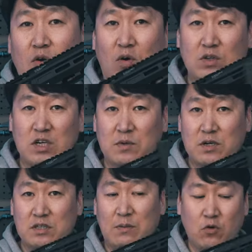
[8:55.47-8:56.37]
이런
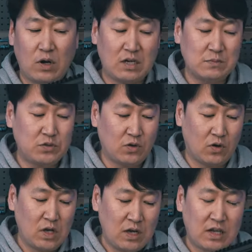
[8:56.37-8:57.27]
점은 참고를
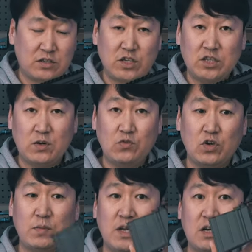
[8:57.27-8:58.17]
하십시오 그래서
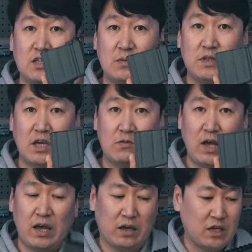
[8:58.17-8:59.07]
7.62mm 컨셉이기
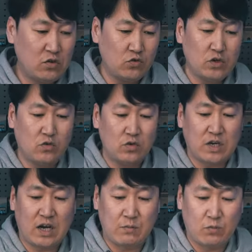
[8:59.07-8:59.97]
때문에 기존적으로
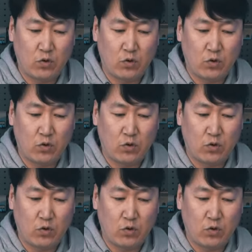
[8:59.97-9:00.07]
제가 한번